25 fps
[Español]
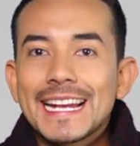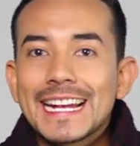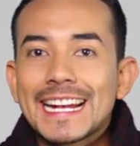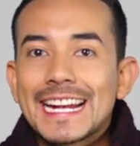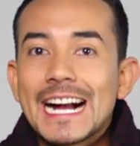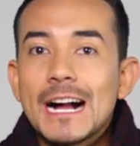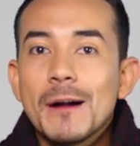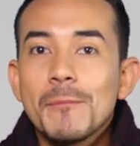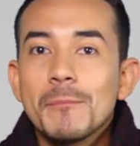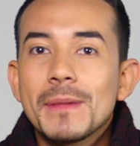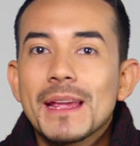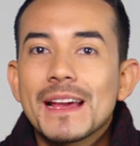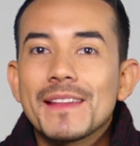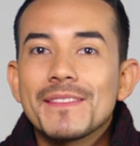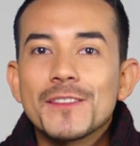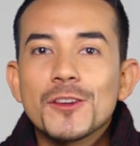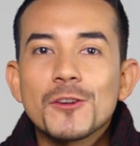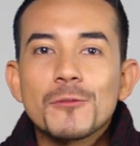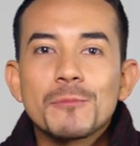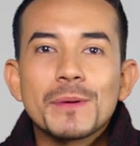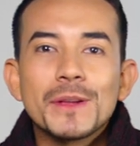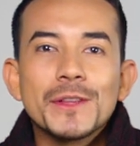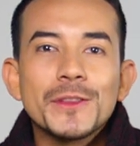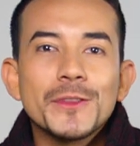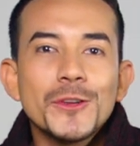cambian de
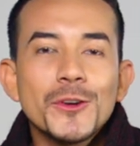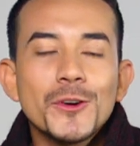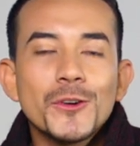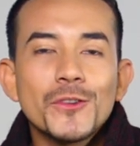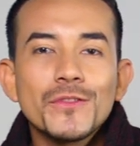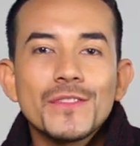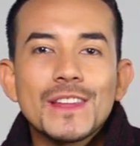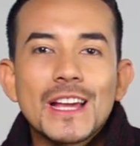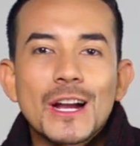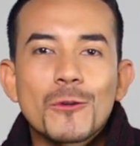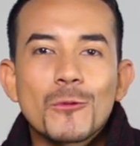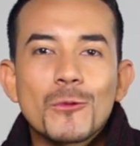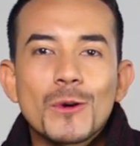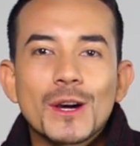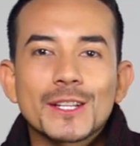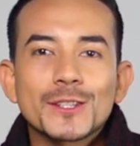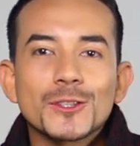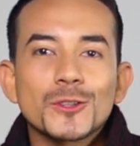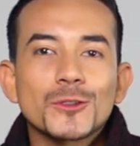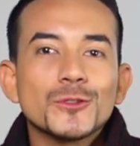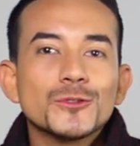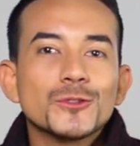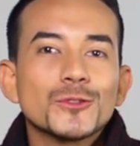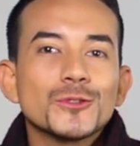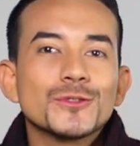opinión de
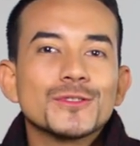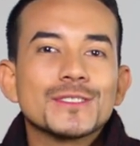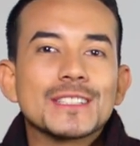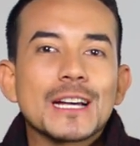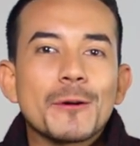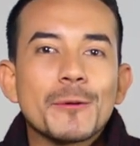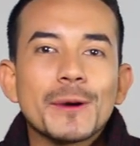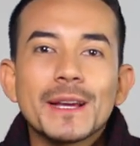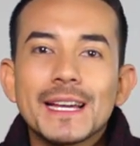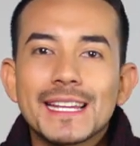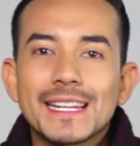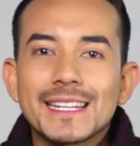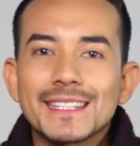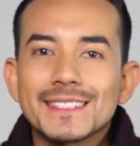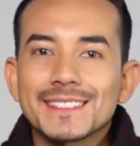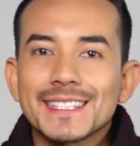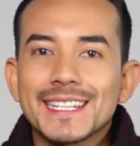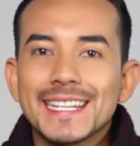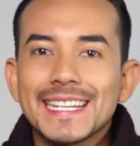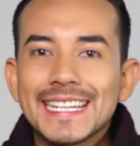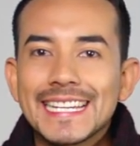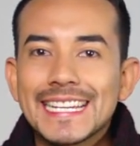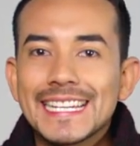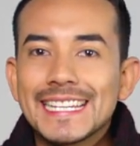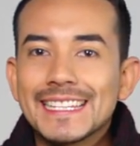acuerdo con sus saberes
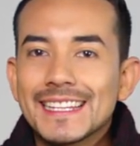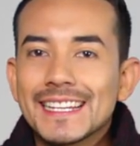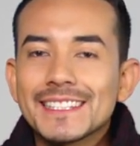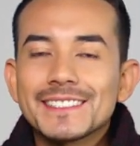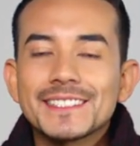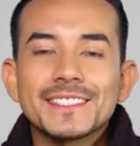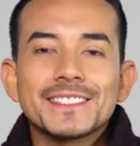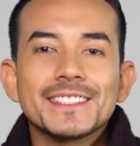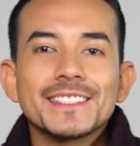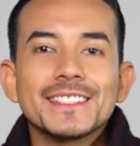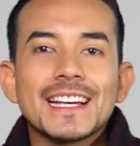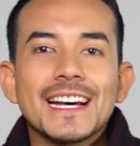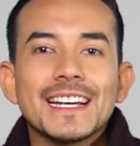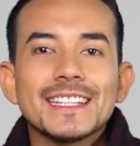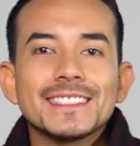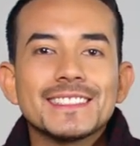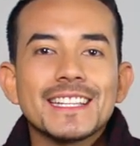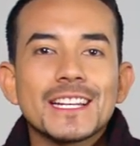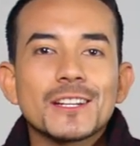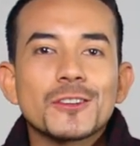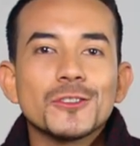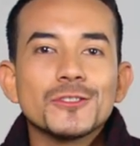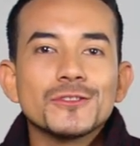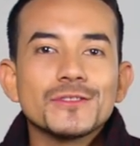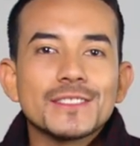y necesidades
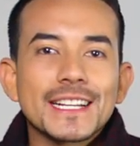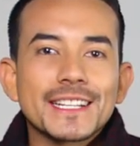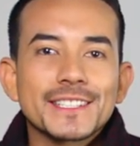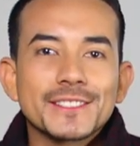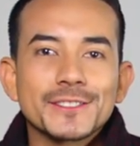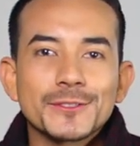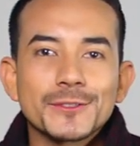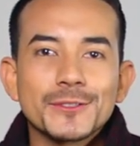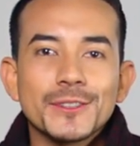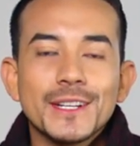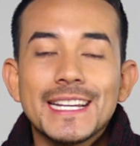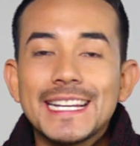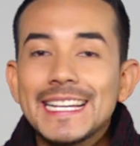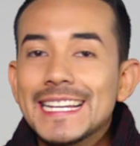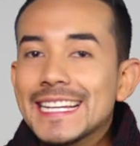del contexto